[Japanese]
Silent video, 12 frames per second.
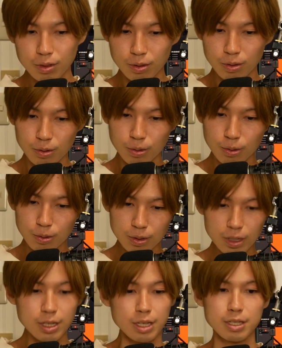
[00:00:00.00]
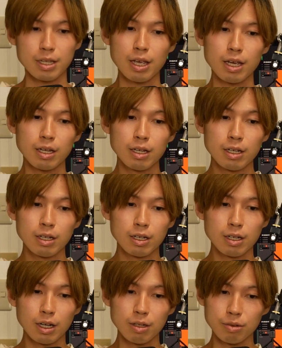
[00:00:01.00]
ほんでですね
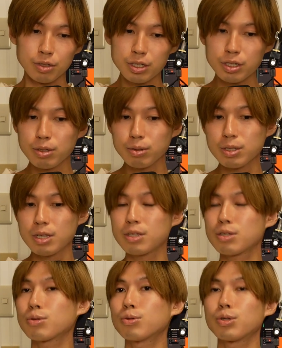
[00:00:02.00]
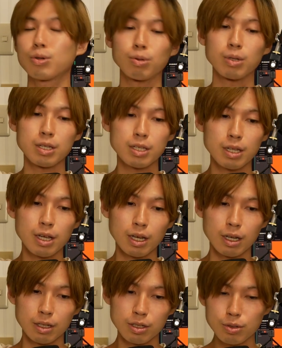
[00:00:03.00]
あの日露戦争以降です
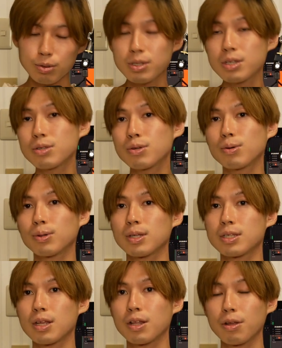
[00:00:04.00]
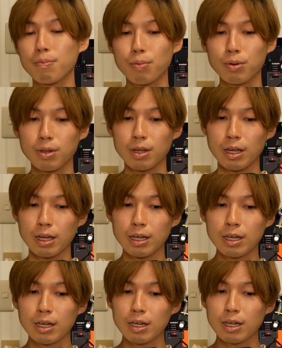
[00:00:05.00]
ね日露戦争以降ですね日本ね
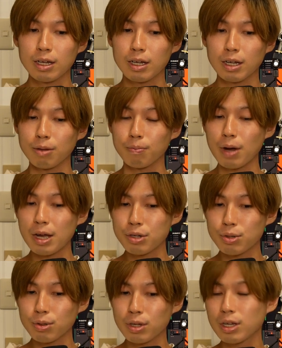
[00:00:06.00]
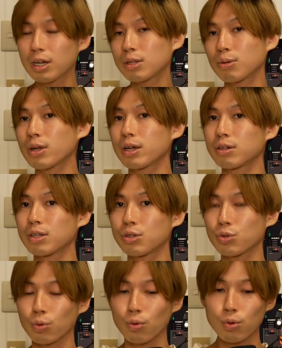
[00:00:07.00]
あの賠償金が取れへんくて
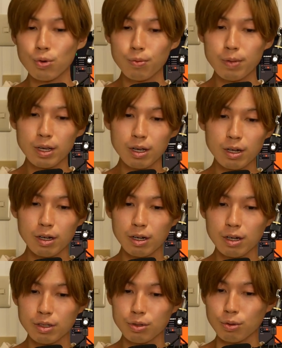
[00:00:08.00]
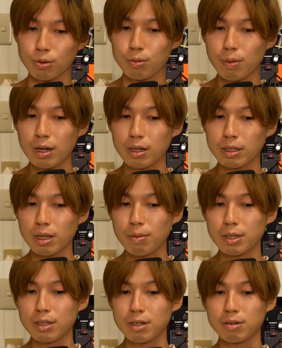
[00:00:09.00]
ちょっと国民がちょっと不満溜
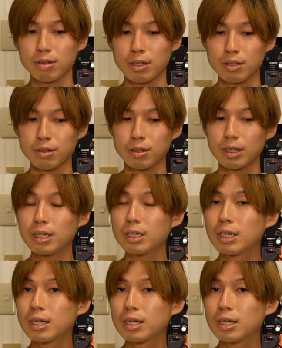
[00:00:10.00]
まっていくんですよね